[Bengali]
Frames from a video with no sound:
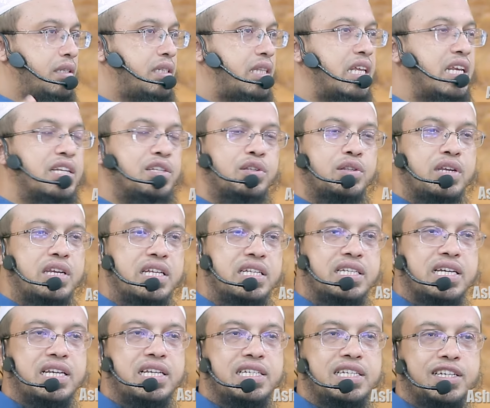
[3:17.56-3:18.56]
তিনি যদি
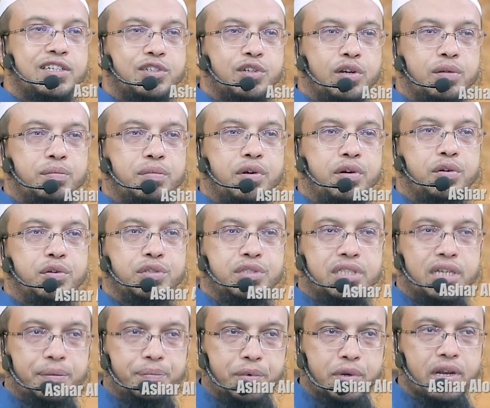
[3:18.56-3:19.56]
নিজে নিজের জন্ম
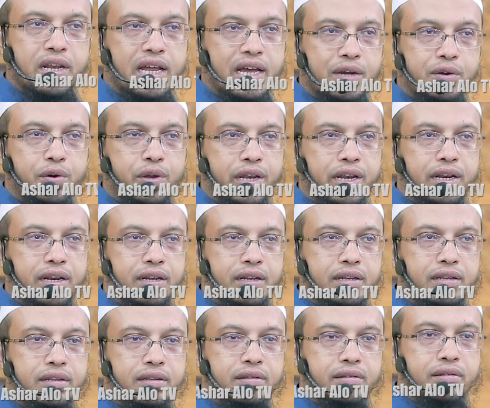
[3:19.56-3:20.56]
উদযাপন না করেন
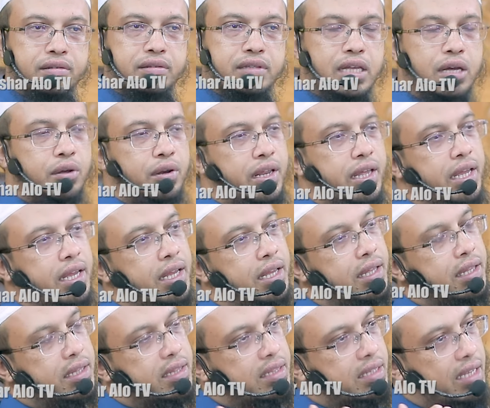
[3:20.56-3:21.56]
তাহলে
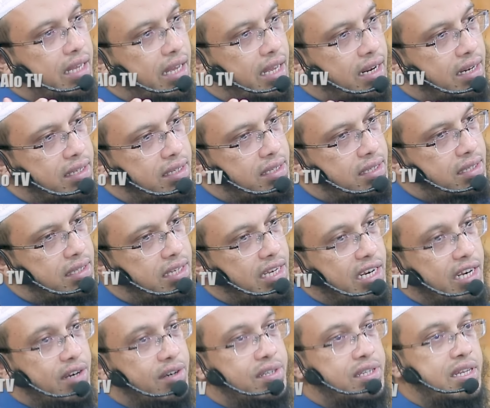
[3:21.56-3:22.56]
তার
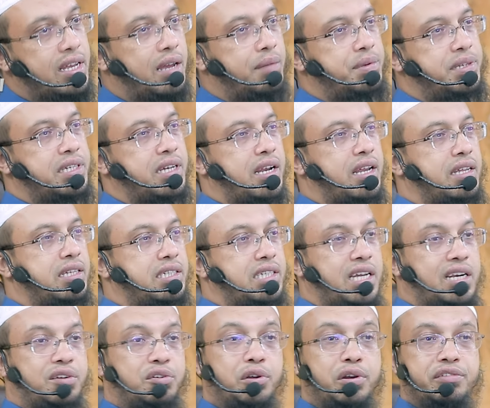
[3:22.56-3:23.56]
সিনিয়র সাহাবি যারা
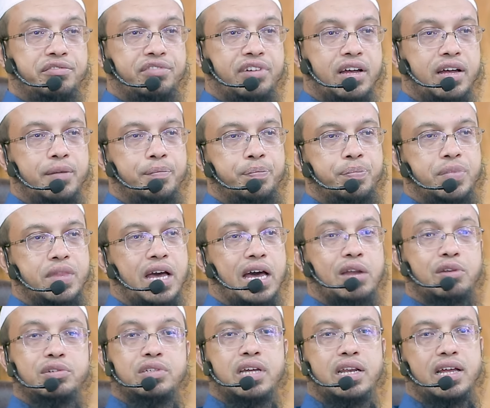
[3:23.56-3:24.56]
চার খলিফা
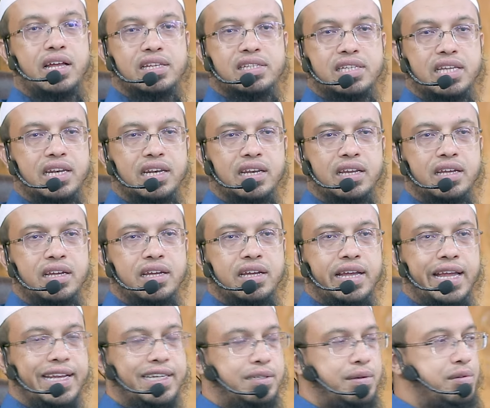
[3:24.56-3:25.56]
আরও যারা আছেন
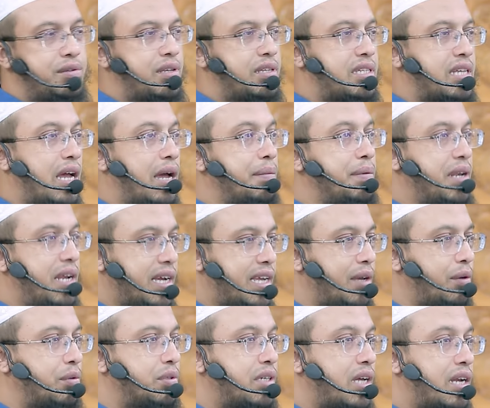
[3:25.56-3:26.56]
এই সমস্ত সাহাবিরা
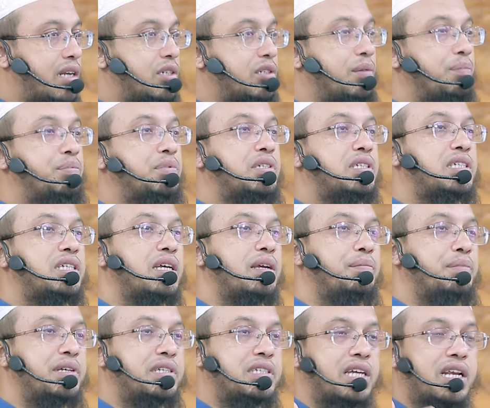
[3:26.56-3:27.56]
কেউ যার সবচেয়ে
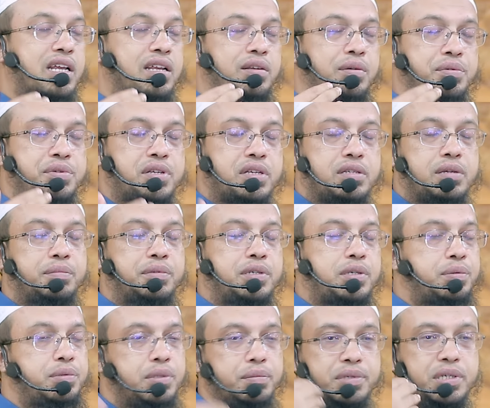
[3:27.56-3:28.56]
যারা নবিস আসলামকে
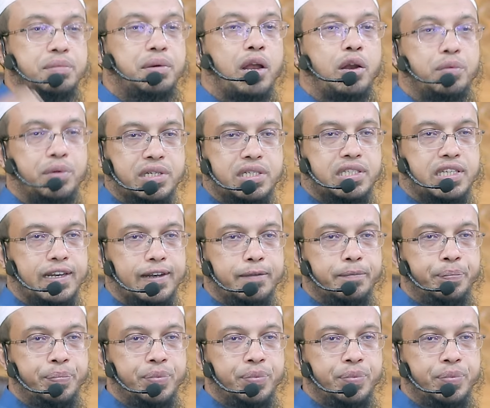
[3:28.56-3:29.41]
সবচেয়ে বেশি ভালোবাসতেন